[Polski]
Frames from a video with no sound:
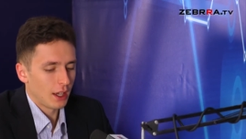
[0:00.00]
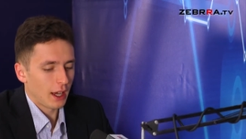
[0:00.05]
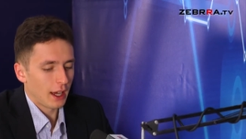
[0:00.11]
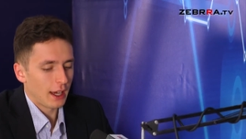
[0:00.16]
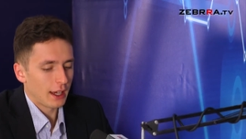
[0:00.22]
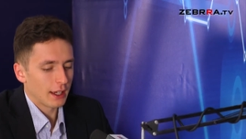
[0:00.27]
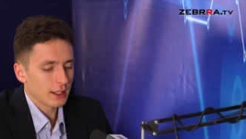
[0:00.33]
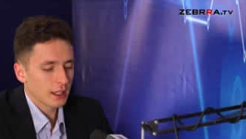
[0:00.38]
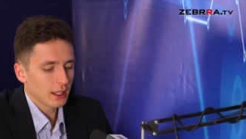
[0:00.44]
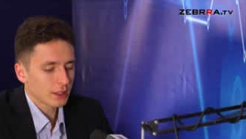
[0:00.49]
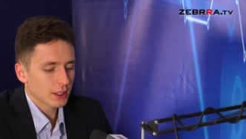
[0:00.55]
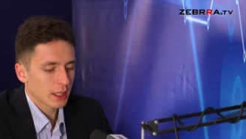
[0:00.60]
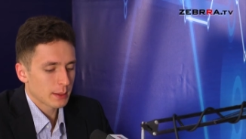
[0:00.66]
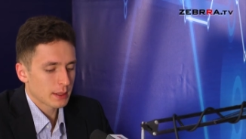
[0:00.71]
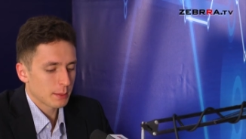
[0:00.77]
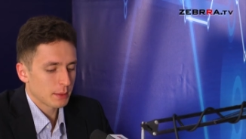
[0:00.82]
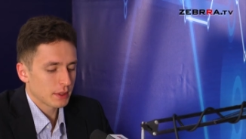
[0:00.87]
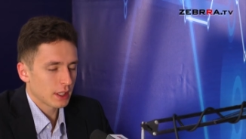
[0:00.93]
A ja
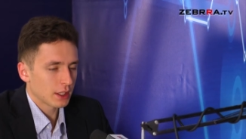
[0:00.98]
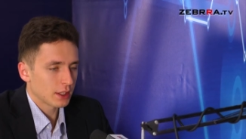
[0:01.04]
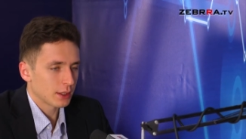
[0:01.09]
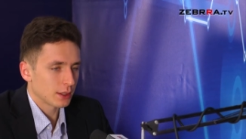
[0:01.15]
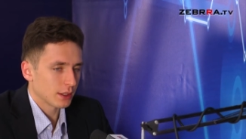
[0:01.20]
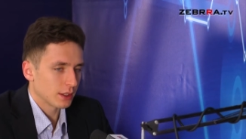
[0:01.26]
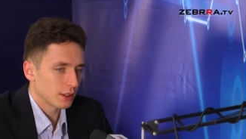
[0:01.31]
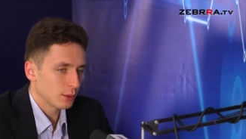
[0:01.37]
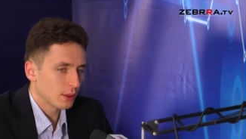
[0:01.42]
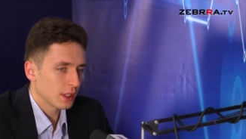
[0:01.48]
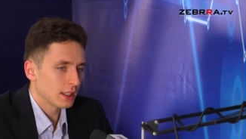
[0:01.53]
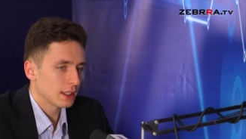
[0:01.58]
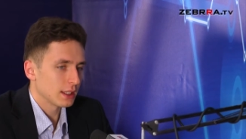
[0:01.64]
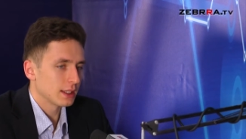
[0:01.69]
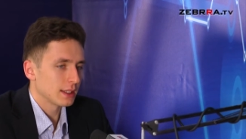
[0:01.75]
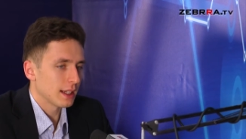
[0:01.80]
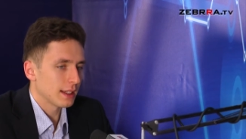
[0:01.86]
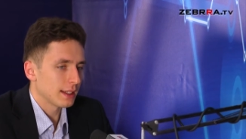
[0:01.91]
chciałem zapytać, y,
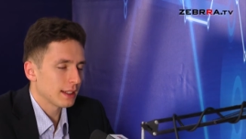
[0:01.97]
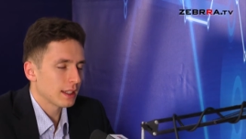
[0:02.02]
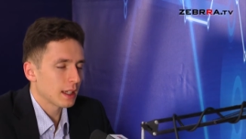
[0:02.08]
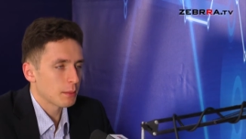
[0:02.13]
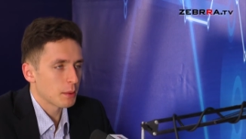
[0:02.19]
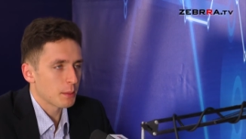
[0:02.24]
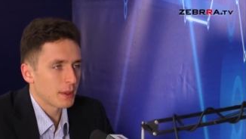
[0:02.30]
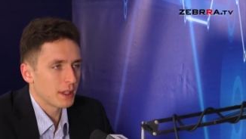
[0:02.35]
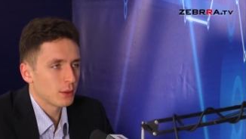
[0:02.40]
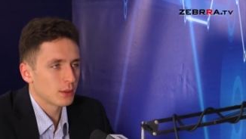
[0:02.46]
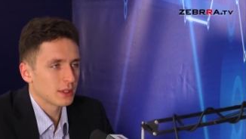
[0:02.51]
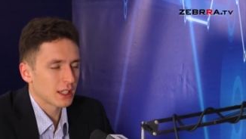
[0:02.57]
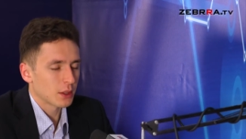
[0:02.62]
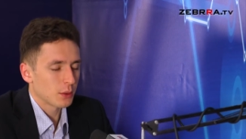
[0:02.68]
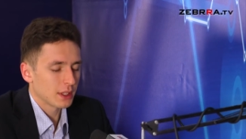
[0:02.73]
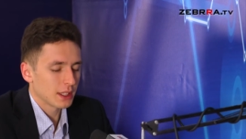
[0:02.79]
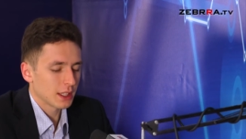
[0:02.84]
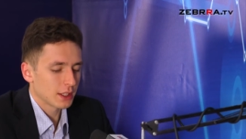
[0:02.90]
tutaj strategia PPL-u
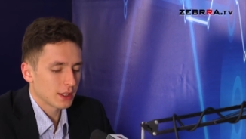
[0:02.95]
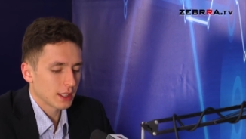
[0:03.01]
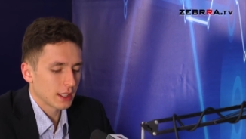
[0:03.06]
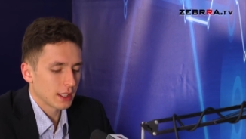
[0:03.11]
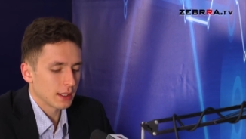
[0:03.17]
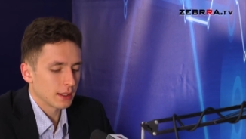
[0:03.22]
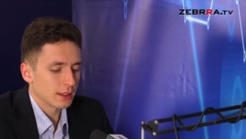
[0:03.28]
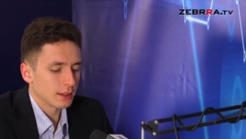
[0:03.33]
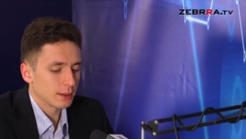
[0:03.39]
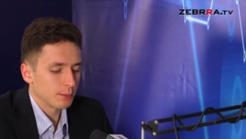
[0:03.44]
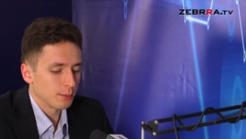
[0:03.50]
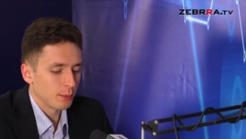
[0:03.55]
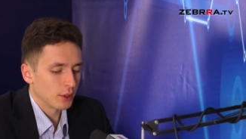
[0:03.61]
zakłada, że y,